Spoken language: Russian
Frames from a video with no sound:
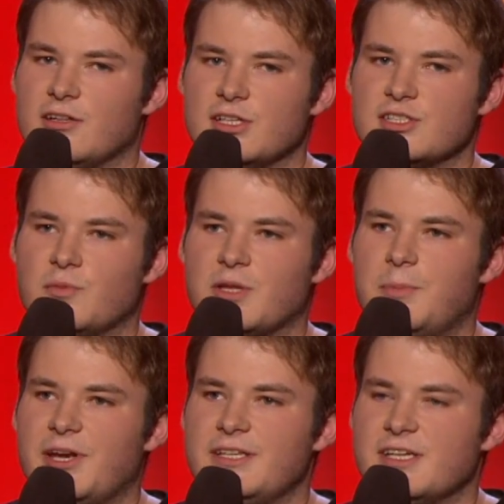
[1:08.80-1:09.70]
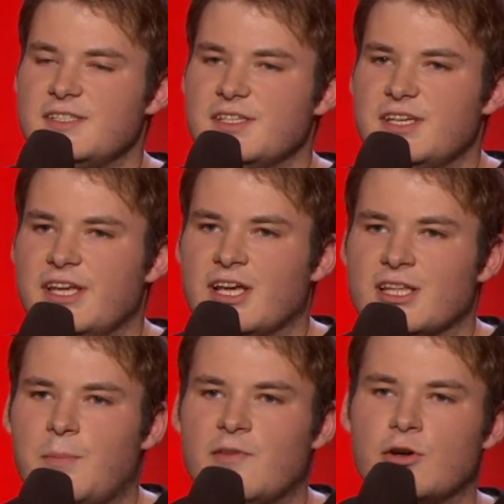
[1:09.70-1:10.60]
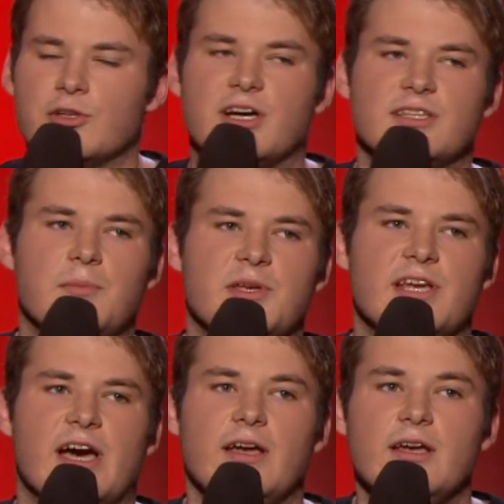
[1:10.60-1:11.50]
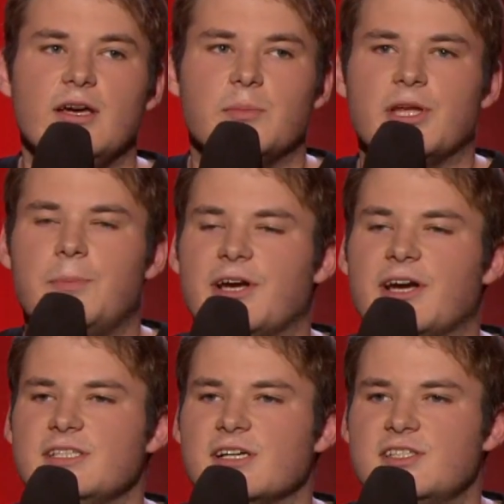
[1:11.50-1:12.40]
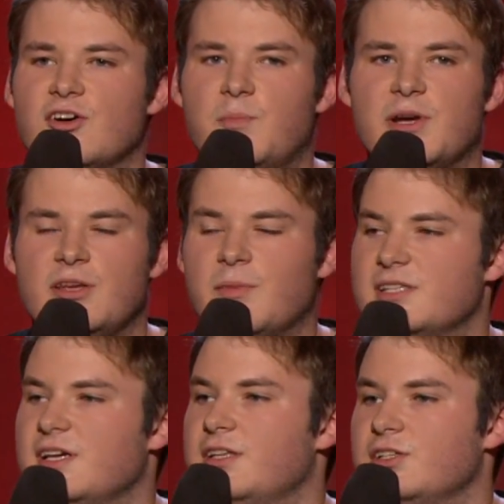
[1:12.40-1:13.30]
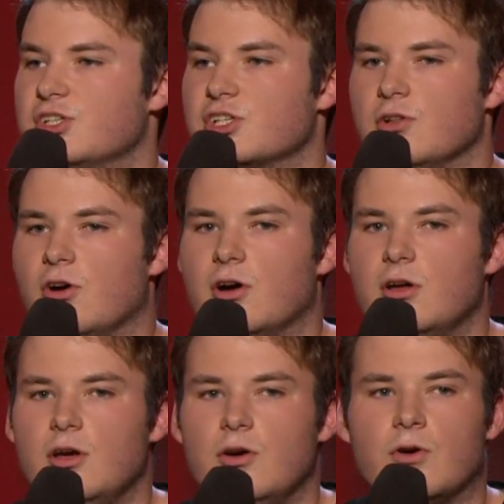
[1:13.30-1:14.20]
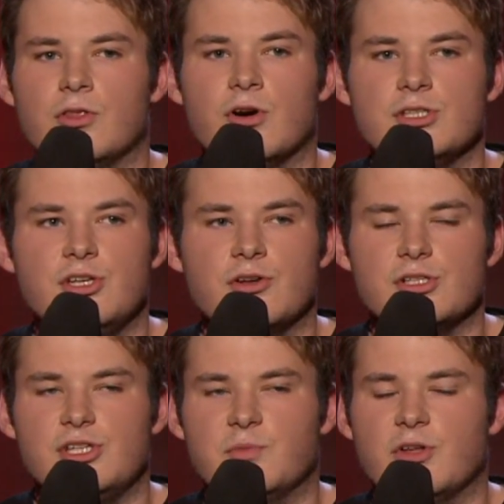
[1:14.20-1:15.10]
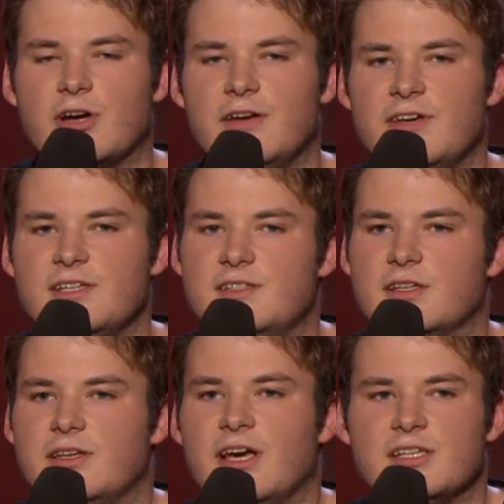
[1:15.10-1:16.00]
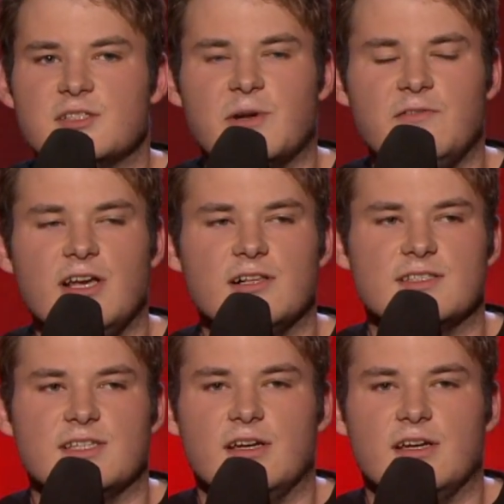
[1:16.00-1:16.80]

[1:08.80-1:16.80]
лицом на переднее сиденье на поворотах на меня. Мне приходилось его поднимать, и это тяжело. Он очень-очень много весит, я не справлялся.